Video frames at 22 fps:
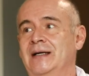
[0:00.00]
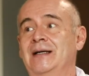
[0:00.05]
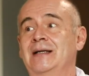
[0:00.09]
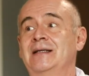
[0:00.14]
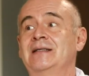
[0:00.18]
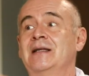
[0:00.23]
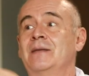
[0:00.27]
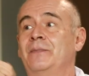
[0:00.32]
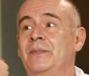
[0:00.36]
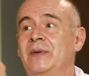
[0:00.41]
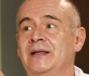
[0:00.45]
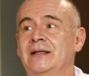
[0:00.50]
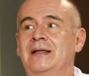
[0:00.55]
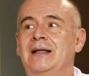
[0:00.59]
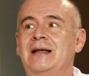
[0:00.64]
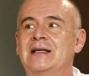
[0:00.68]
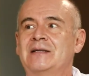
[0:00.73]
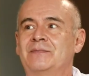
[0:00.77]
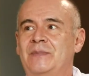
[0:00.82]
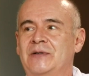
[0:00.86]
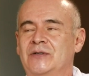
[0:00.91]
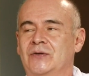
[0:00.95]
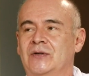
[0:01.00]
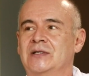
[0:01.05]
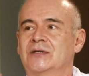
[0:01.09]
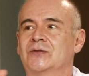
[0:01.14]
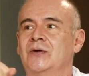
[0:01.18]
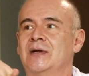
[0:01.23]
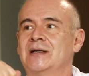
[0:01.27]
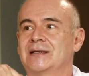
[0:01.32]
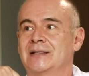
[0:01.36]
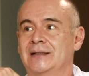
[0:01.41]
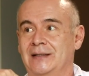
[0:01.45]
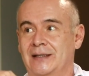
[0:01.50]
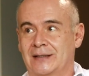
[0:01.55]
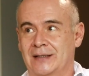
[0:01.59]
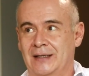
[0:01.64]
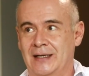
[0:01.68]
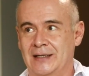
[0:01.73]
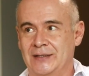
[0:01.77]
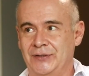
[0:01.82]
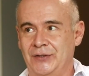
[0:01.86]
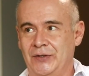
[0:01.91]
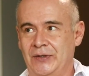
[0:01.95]
ángeles, depende de las personas con las que te
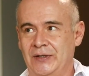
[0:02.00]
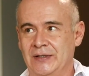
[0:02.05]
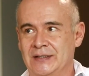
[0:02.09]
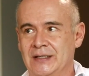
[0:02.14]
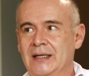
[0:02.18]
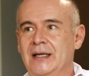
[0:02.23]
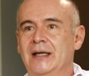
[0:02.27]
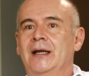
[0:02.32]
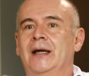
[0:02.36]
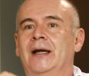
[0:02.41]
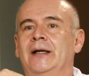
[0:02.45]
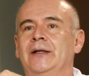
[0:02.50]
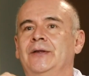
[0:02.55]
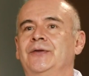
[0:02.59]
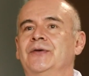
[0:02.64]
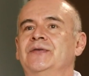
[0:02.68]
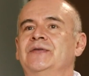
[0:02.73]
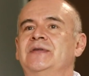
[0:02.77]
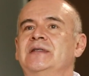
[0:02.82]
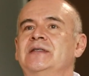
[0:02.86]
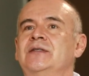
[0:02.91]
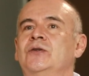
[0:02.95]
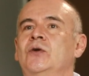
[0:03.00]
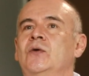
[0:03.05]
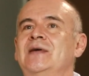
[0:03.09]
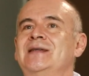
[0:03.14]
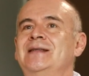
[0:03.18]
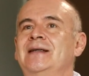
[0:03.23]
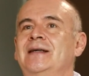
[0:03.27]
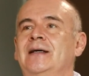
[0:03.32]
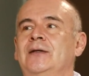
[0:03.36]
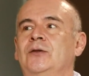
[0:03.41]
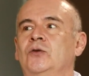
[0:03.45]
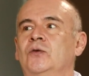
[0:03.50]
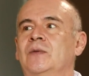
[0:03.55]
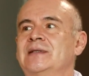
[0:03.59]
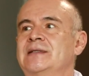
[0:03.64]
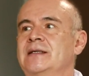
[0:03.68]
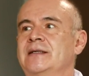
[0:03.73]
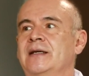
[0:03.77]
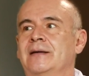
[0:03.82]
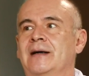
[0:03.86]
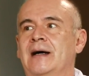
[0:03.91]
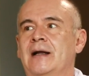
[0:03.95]
relaciones. Entonces no es de que tú
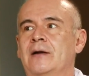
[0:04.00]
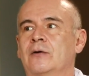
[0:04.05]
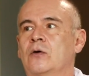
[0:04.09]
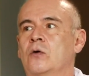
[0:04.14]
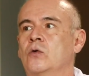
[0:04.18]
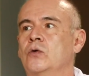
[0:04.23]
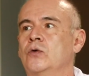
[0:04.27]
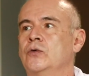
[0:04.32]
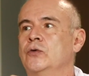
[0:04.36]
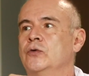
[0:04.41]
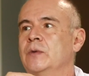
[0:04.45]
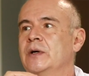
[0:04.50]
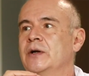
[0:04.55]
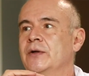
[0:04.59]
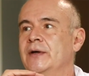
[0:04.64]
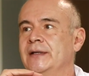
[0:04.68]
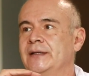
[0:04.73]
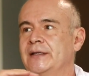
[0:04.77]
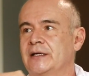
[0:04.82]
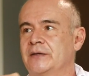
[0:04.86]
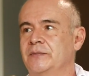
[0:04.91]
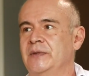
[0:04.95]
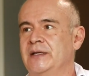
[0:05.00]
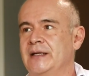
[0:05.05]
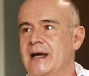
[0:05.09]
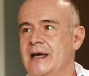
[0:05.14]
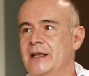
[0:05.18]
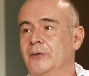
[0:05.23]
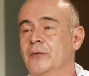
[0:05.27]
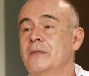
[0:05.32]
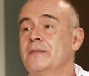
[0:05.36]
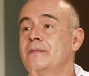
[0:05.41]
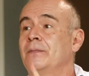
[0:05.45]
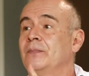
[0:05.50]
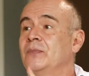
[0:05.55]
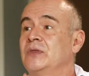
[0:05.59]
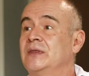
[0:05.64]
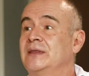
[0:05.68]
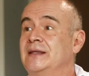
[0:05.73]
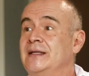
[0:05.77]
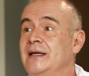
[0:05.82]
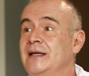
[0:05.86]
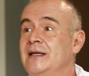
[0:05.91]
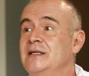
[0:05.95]
vas a llegar con un número determinado.
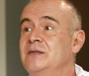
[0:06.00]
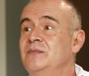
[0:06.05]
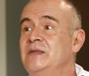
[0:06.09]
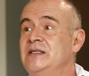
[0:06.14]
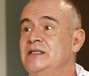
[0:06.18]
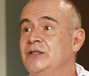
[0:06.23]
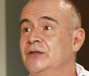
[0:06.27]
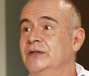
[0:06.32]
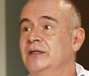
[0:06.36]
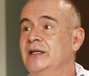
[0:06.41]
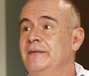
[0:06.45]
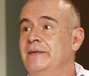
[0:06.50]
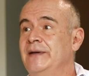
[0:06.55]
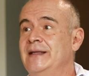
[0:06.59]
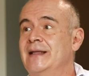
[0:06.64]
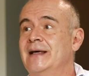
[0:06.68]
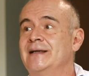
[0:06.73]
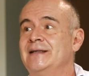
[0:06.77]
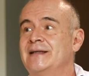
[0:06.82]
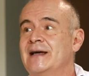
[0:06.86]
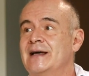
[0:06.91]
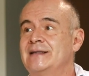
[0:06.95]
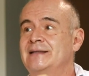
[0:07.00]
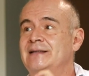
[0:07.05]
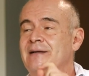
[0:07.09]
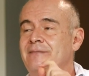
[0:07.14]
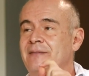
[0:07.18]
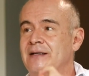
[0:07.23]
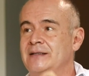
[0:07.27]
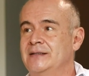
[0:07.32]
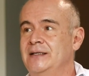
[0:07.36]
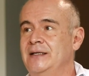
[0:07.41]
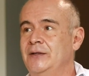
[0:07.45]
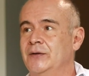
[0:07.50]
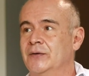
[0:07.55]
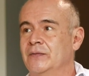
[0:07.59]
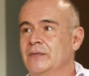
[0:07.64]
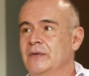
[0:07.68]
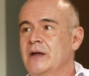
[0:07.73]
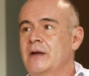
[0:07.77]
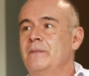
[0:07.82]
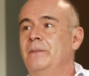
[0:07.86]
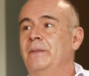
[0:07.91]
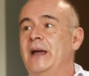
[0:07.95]
Tienes misión de vida ya establecido,
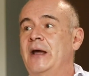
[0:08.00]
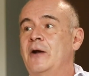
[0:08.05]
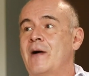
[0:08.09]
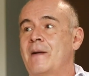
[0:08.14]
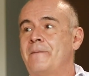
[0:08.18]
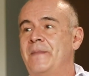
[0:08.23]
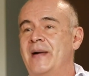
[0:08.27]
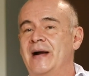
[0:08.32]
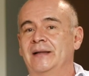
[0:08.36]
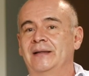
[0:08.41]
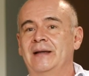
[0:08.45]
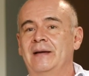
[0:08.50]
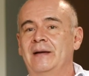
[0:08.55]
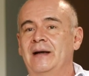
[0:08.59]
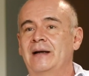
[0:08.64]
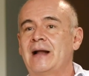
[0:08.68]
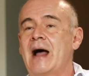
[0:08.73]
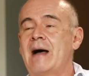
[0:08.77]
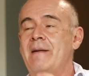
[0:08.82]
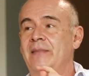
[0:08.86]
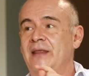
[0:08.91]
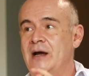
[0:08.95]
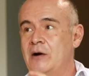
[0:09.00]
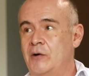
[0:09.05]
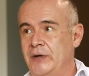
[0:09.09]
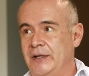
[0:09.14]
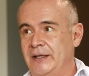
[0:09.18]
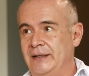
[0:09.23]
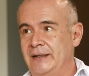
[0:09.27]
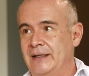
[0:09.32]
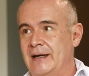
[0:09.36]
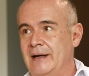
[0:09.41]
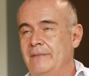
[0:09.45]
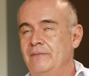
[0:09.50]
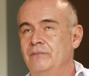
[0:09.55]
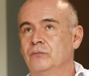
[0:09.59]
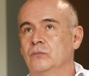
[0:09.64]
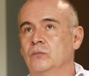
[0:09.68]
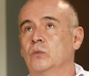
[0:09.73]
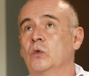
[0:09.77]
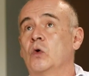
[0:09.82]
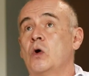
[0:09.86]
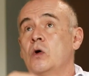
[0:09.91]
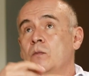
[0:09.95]
pero a partir de ahorita
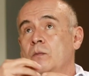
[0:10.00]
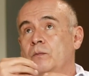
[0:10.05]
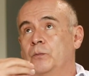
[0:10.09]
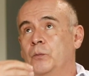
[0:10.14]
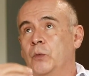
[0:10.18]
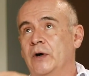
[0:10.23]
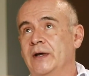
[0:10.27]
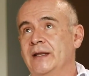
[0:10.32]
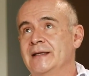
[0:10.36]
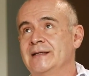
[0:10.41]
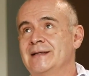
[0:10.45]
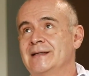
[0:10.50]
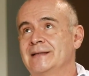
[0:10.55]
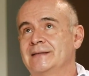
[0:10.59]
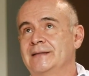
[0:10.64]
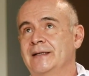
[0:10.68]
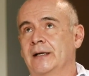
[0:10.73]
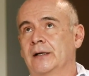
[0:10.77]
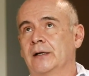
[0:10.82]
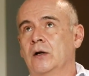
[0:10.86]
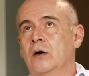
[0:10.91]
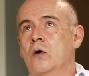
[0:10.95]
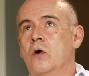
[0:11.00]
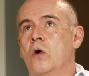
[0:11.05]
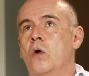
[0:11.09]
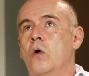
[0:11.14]
puedes hacer